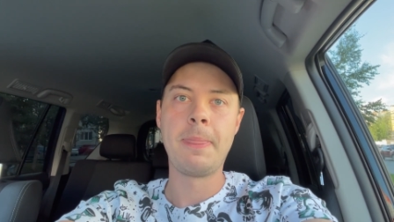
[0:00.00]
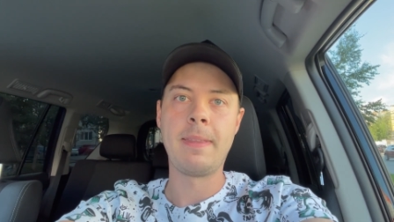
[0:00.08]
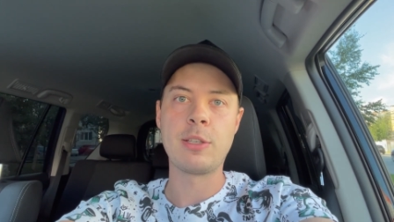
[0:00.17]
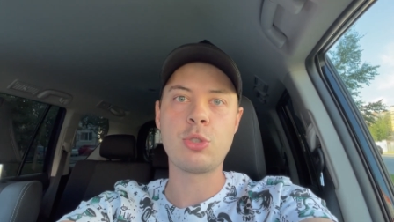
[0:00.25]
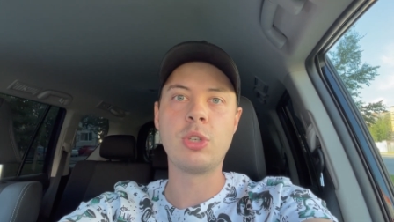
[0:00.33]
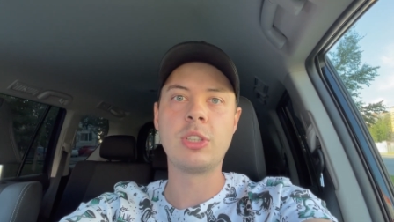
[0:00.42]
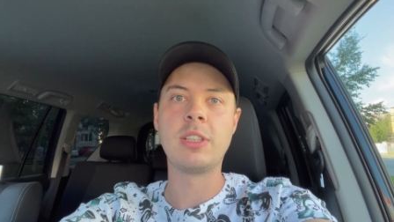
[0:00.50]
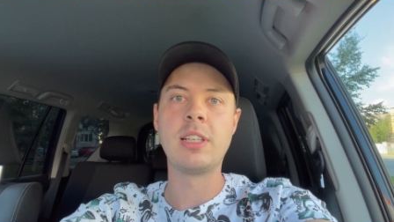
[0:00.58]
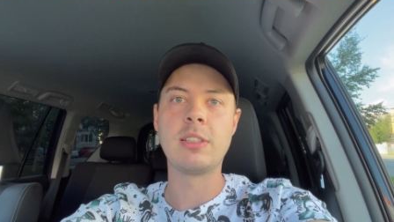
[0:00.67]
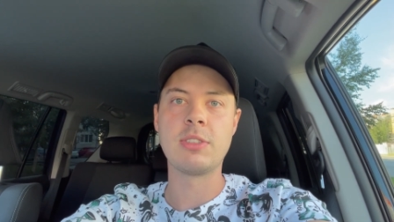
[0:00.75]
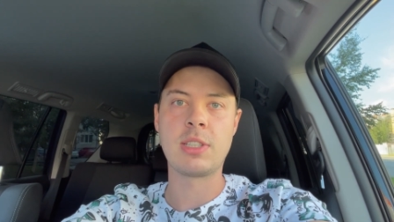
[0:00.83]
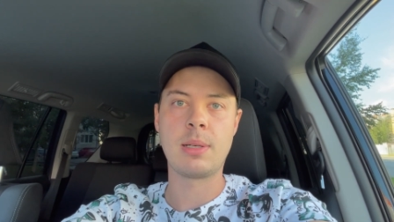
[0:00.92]
А сколько ты до
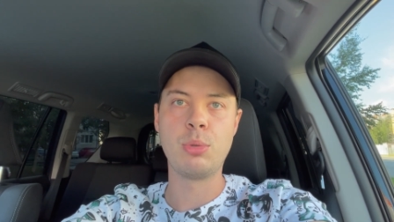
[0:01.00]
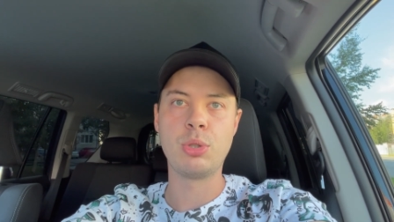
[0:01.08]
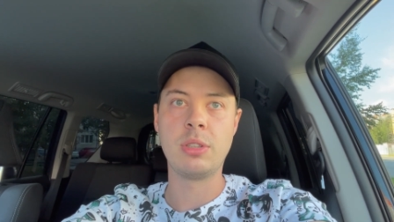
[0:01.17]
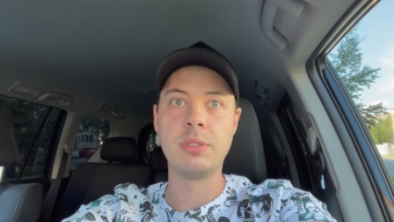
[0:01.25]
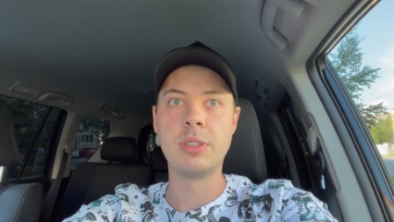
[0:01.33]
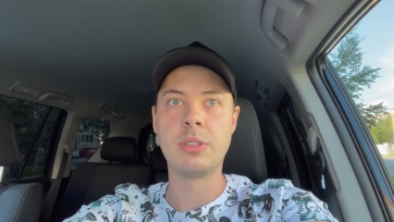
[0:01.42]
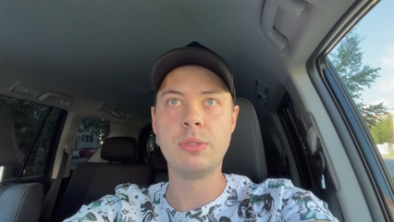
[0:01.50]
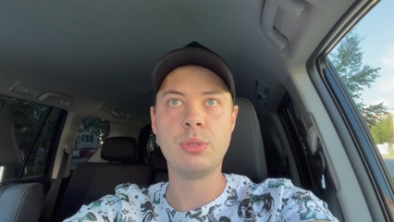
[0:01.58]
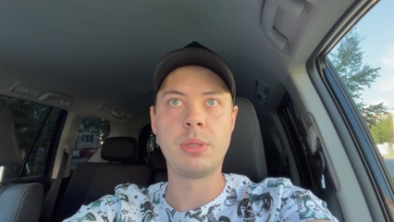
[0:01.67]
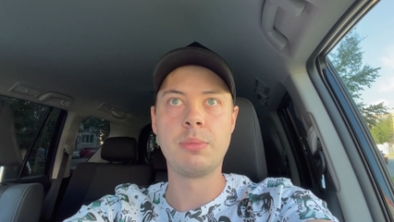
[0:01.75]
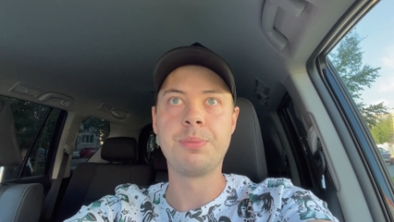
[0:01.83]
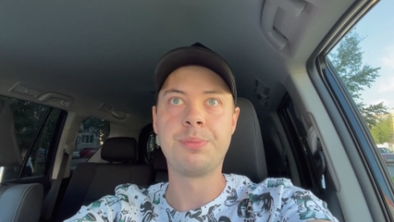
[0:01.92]
этого заработал, ну,
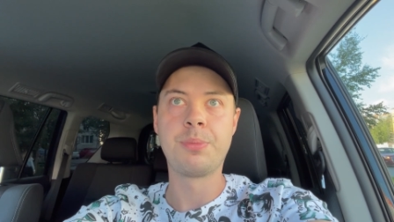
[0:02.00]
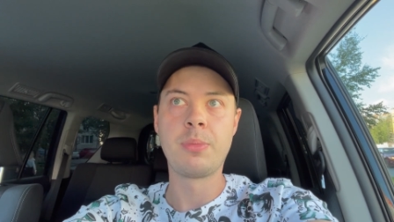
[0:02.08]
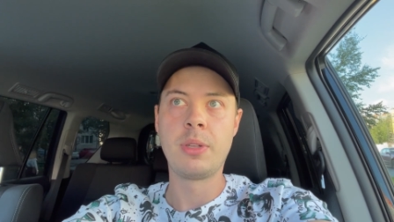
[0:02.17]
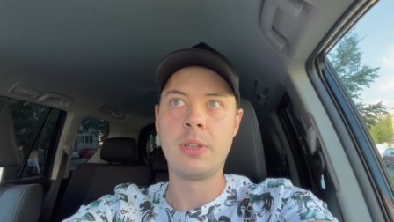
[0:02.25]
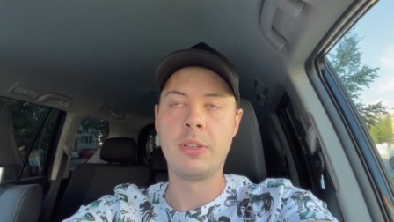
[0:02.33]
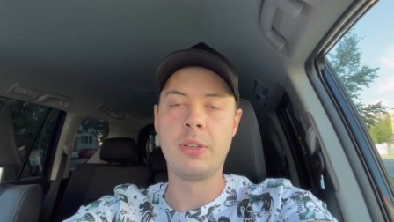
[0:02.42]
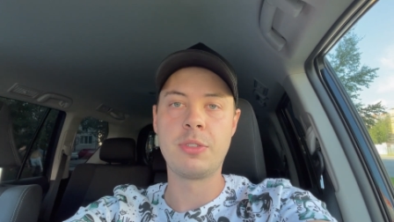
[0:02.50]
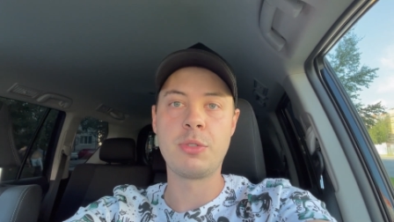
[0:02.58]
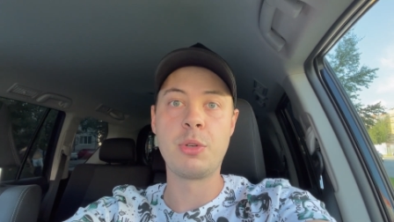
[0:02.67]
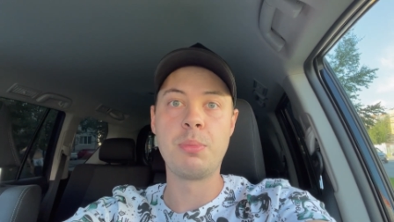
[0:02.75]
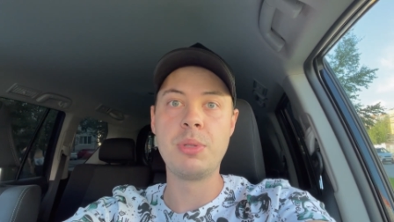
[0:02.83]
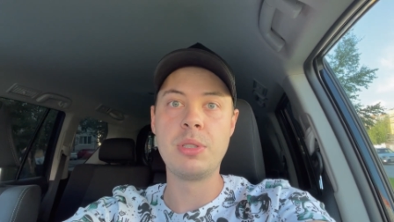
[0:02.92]
там, э, в
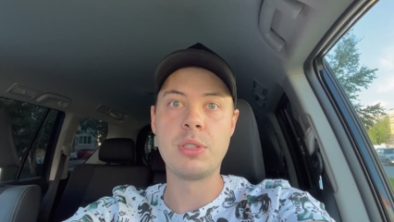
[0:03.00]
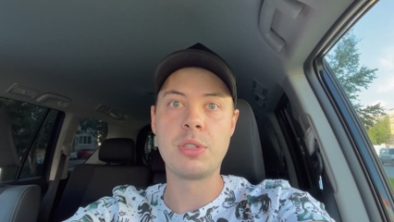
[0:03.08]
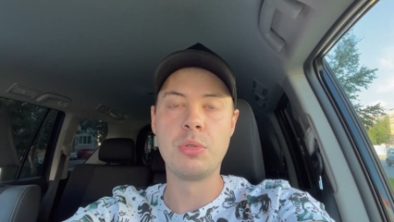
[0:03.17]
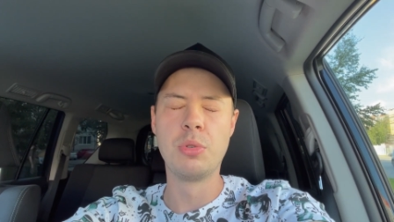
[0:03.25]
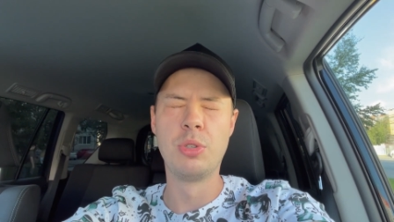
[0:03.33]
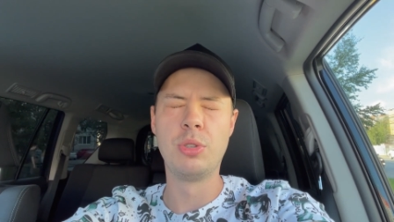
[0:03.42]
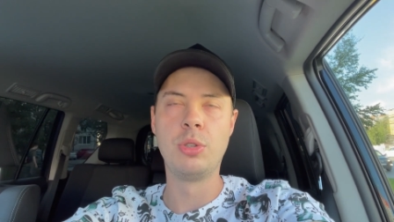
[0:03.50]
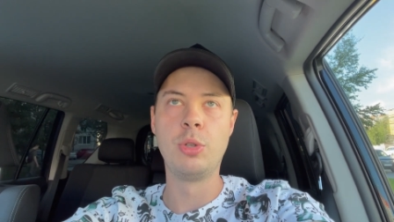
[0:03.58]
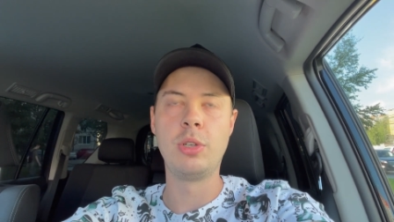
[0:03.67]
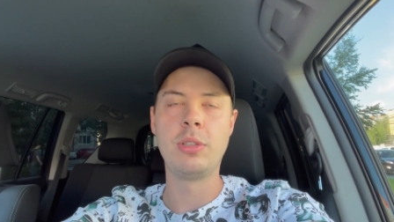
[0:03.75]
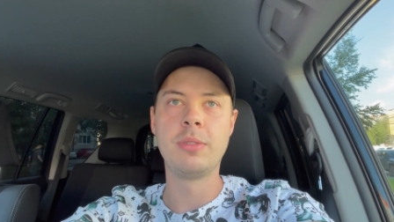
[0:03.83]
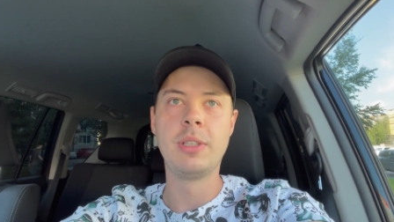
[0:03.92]
своем бизнесе? Э, ноль.